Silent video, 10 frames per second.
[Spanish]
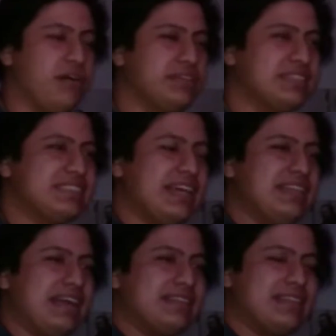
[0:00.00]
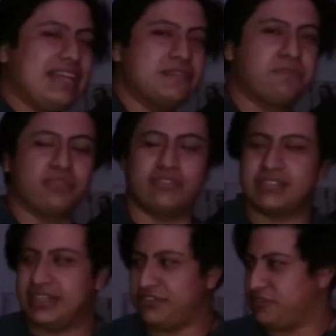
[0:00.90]
Ahorita están de a 3 por
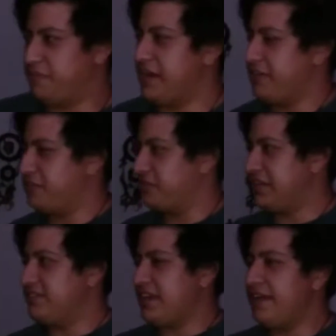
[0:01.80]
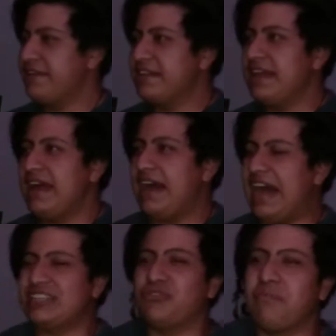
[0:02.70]
200 varos, güey. O sea,
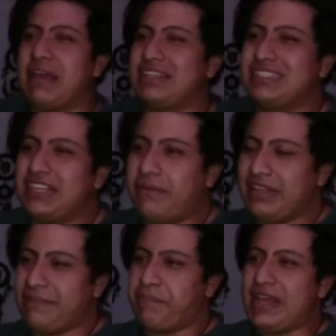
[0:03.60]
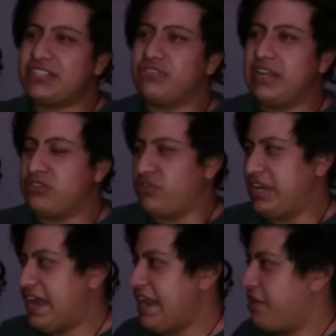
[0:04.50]
hace un mes estaban de a peso en el
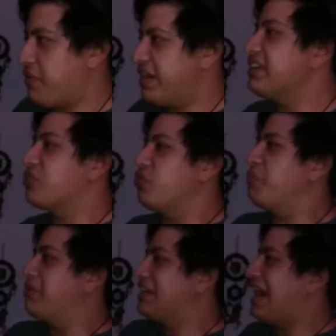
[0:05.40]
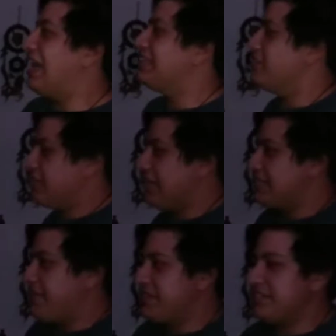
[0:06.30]
Soriana, güey, y Columbricante. O sea,
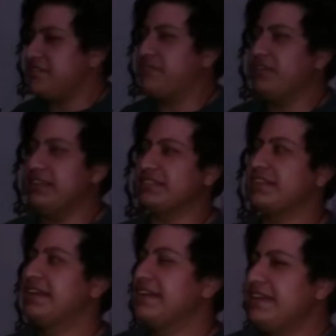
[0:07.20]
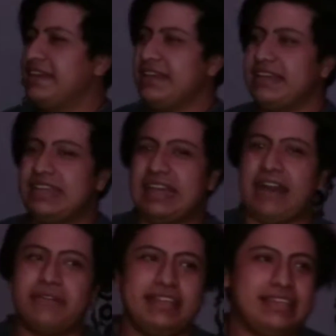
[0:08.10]
estaban chingones. Y
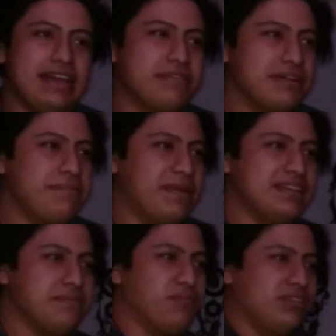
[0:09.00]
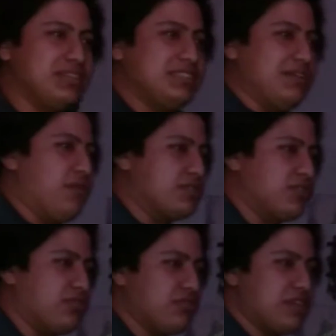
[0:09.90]
ahorita, güey, parecen bolsas de
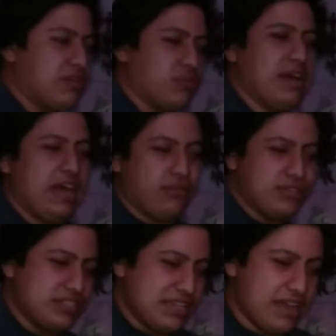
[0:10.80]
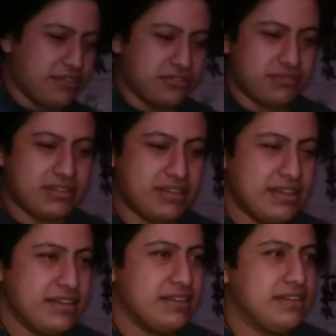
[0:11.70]
Oxxo todos arrugados y secos, güey.